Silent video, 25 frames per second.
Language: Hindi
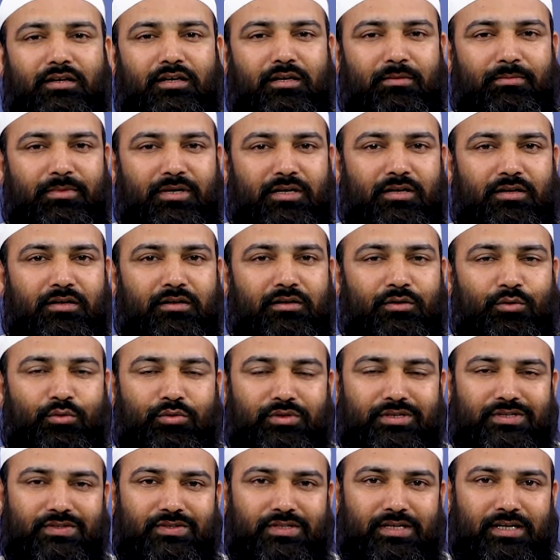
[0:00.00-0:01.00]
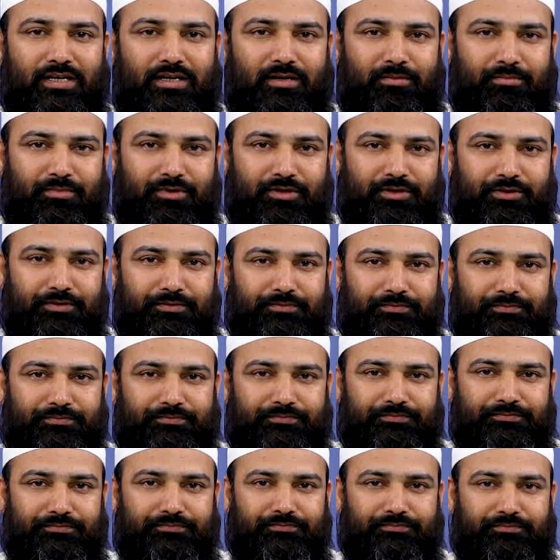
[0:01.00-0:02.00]
ईमान और इस्लाम
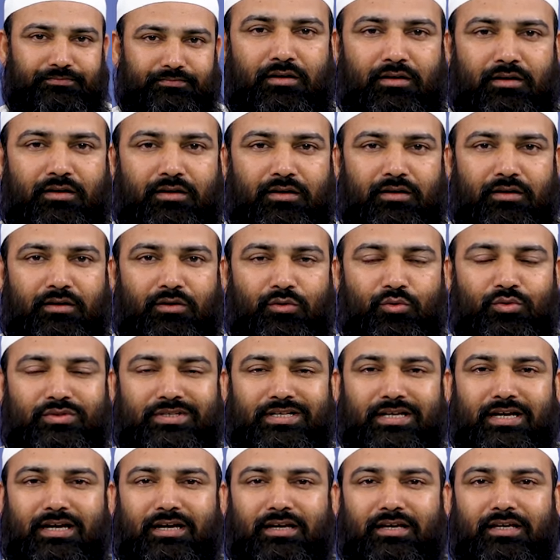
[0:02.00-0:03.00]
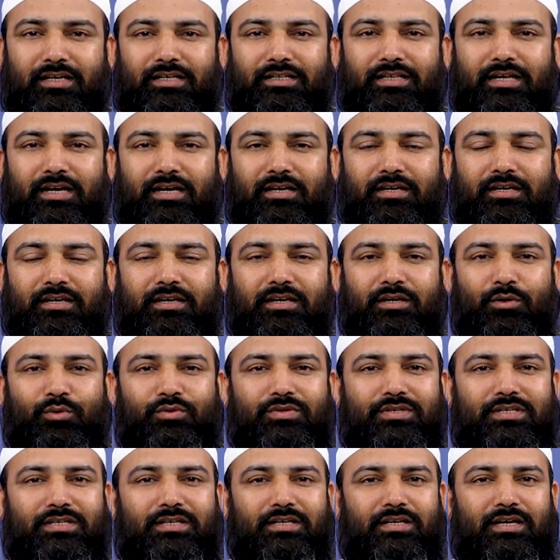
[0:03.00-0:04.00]
है उसका अकीदा ही
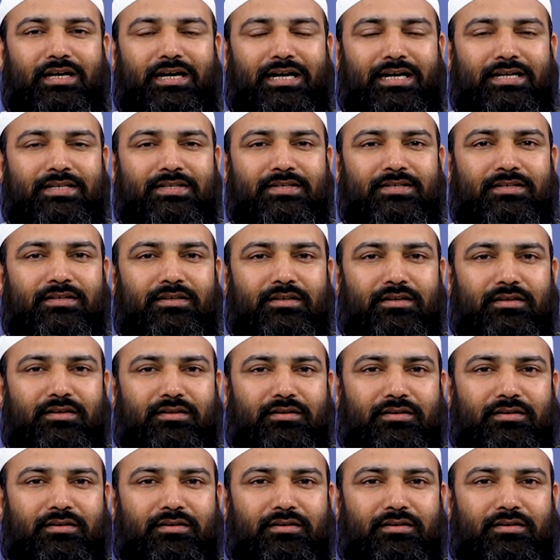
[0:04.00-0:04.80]
उसकी असल